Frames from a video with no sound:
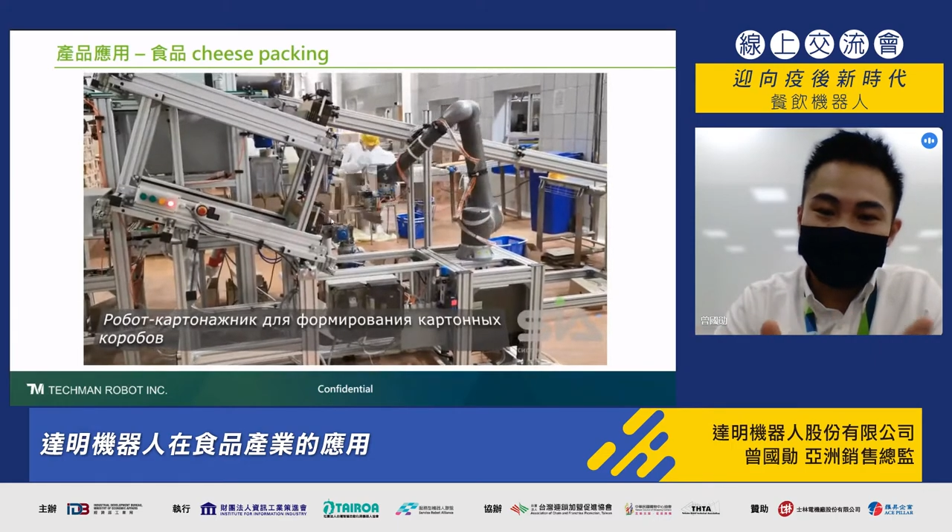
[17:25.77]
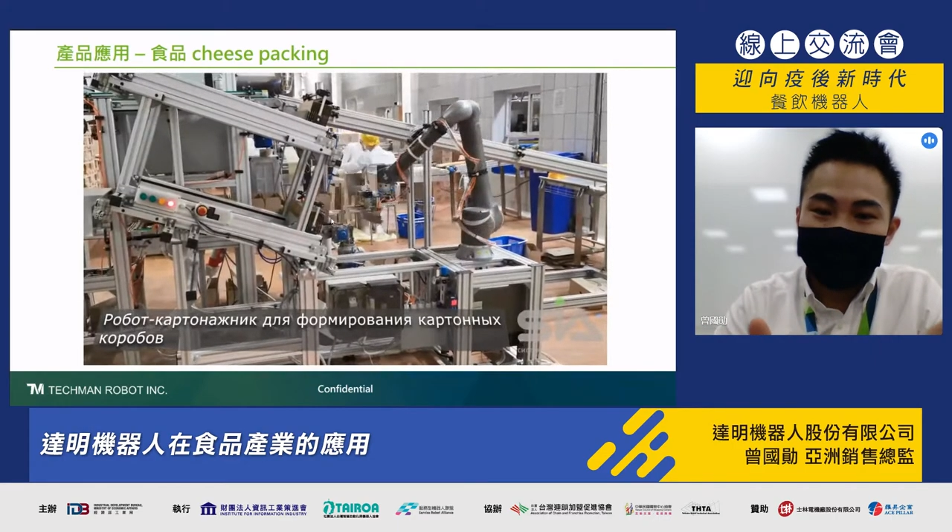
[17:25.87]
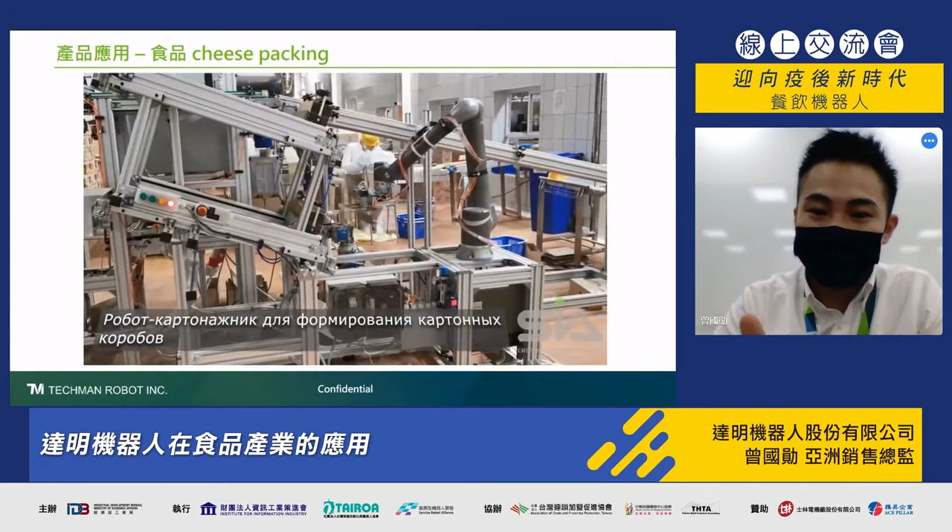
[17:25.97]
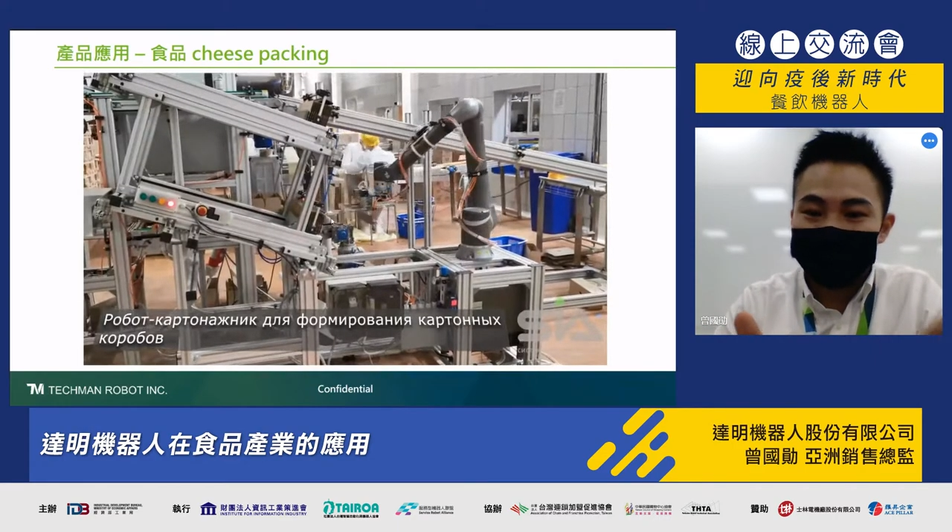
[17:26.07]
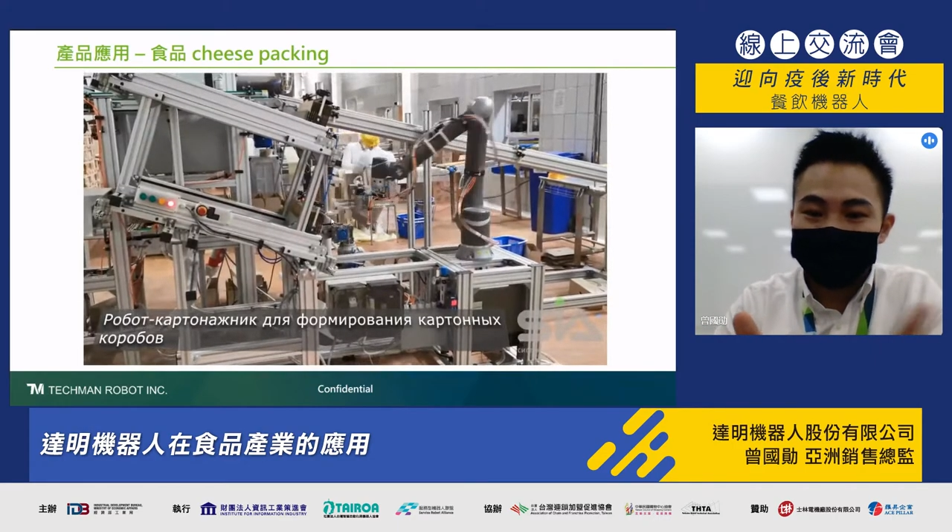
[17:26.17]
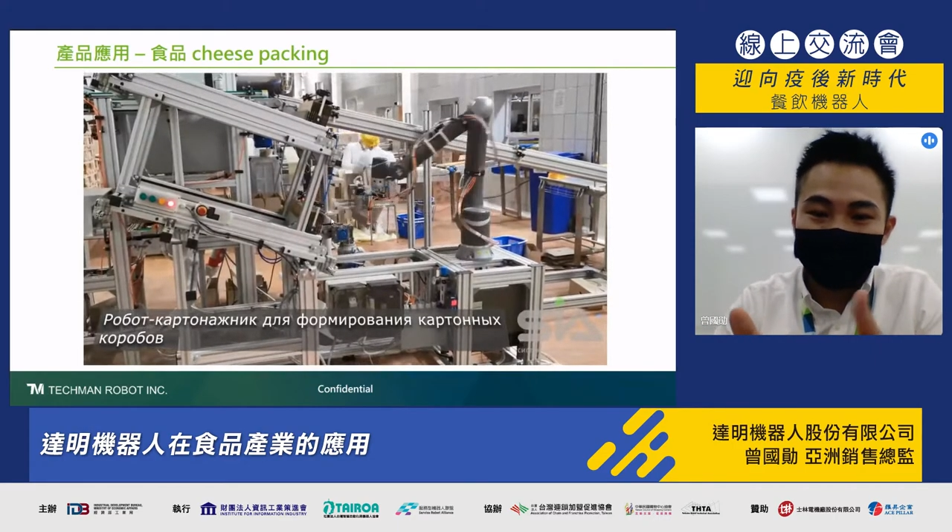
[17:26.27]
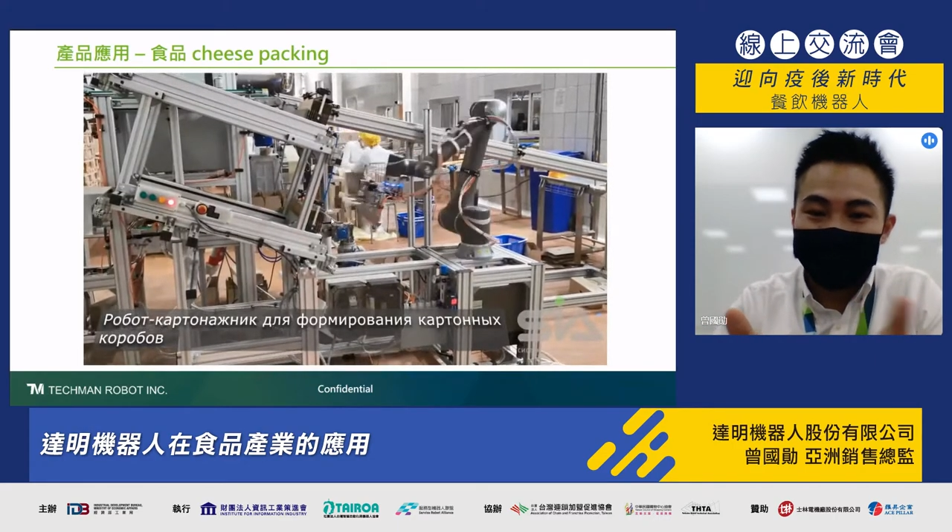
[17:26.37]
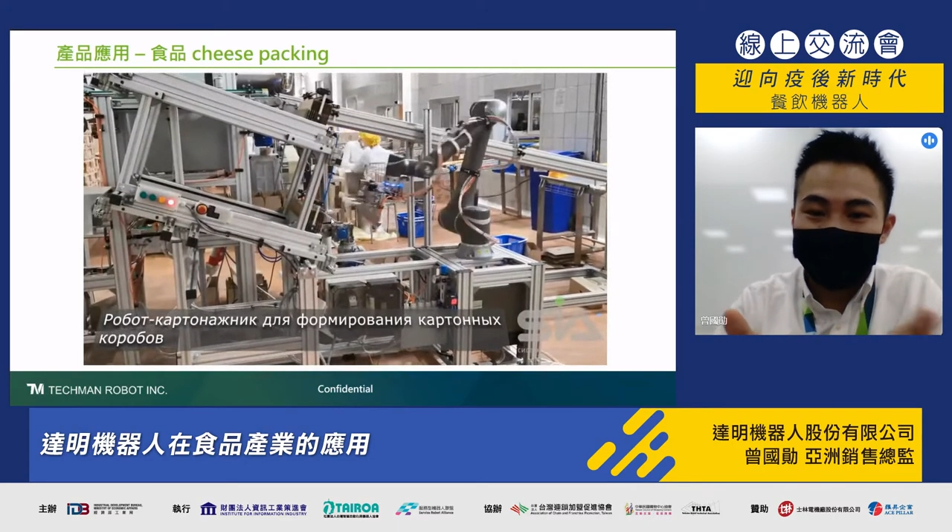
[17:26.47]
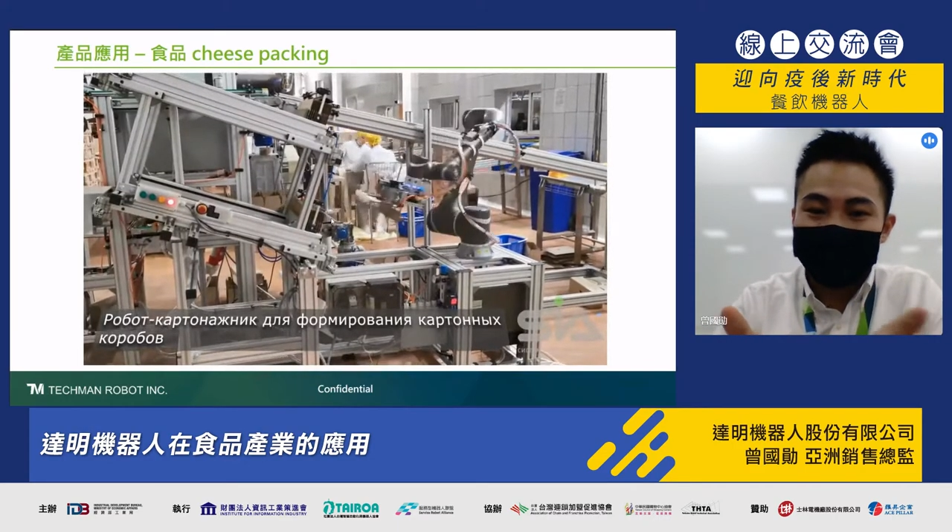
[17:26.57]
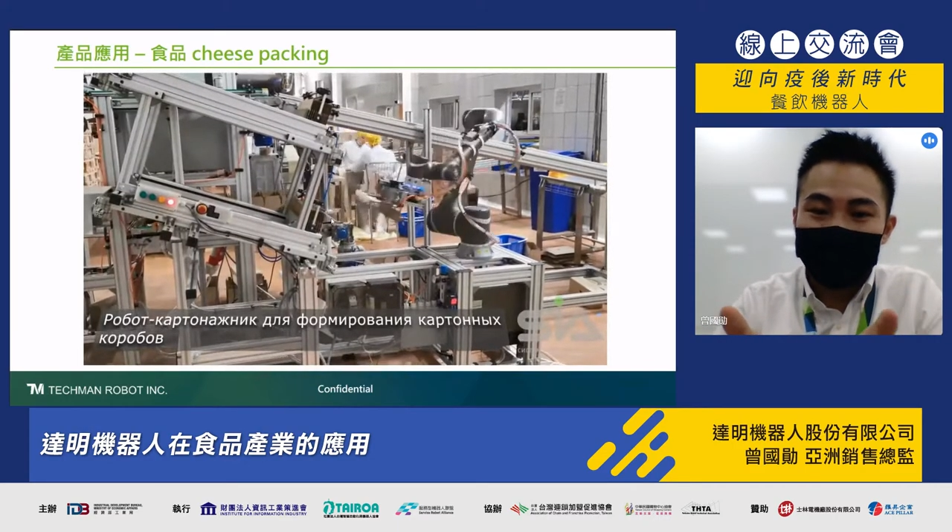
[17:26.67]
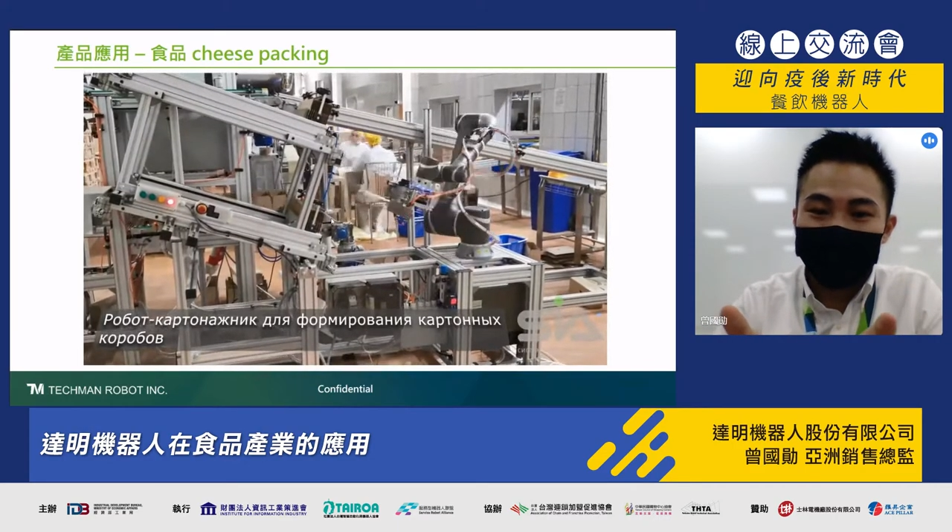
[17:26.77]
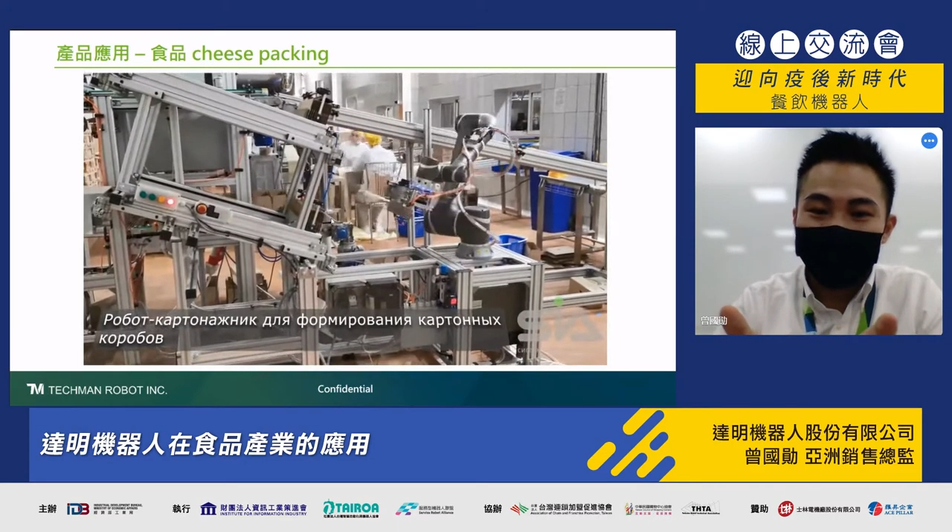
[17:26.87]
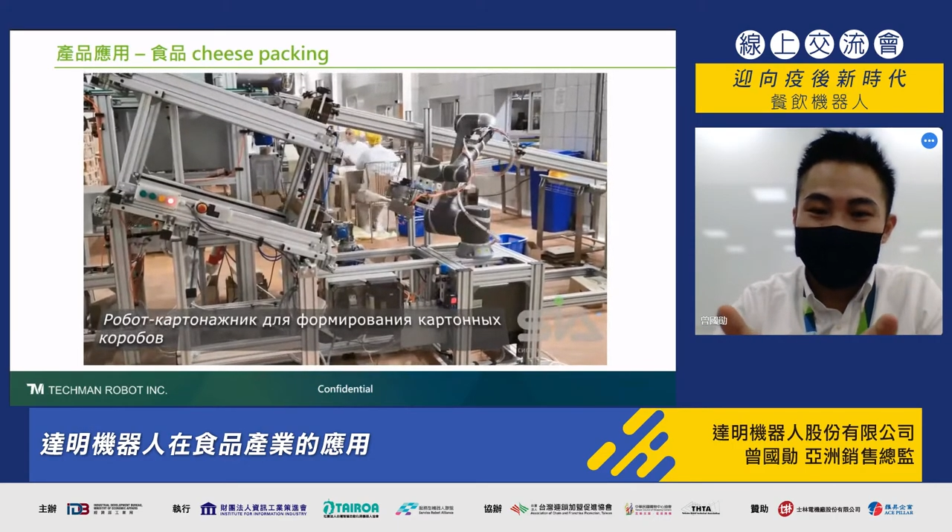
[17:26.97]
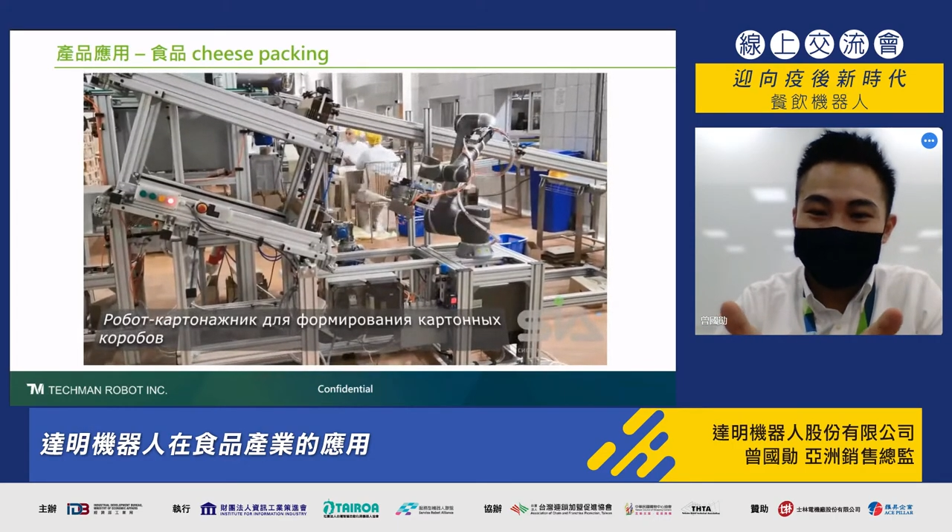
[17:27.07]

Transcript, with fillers: 具把它打过来，